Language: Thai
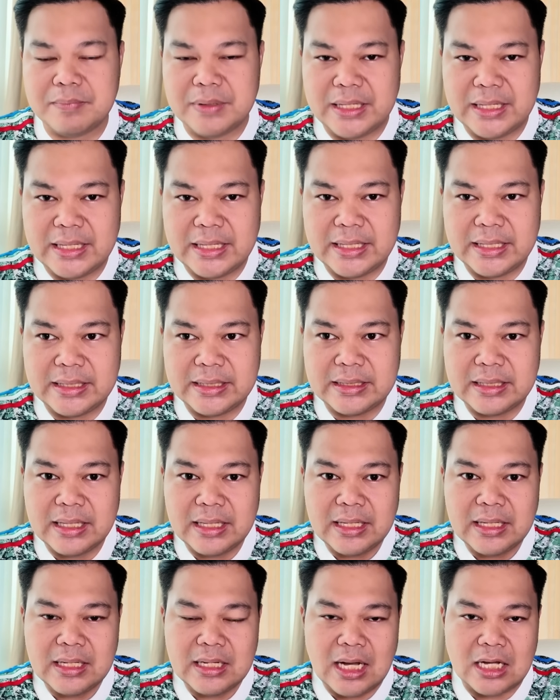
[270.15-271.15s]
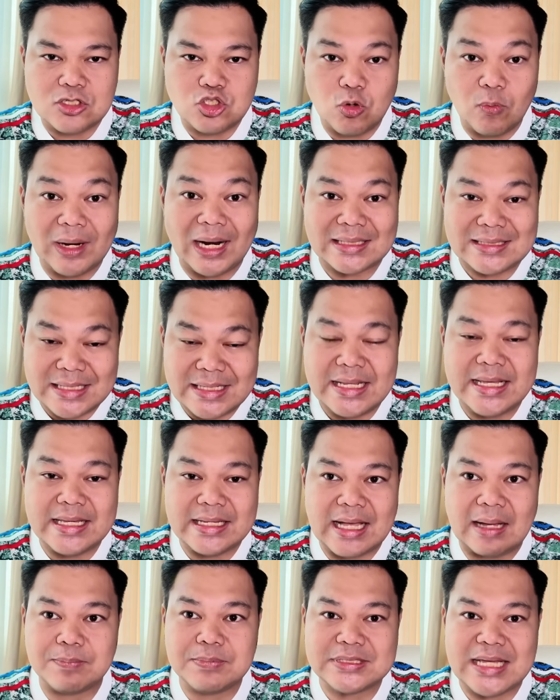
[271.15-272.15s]
มีช่วงเวลาที่ดี
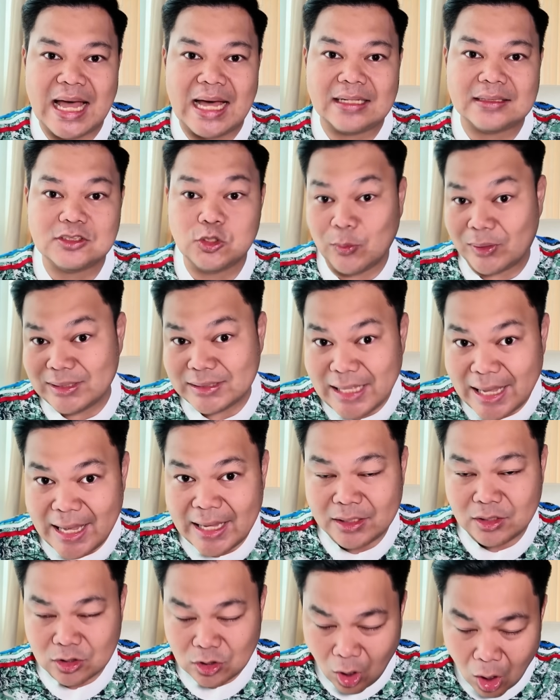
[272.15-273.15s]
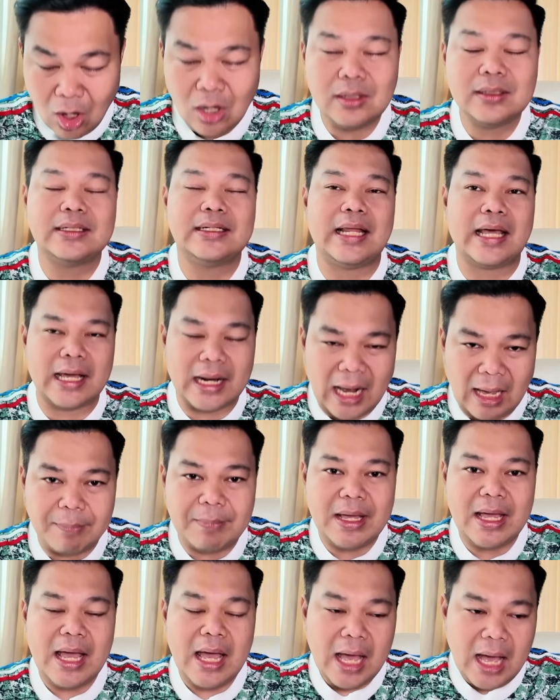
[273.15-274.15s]
กับทางทเวนเต้เนาะนะครับ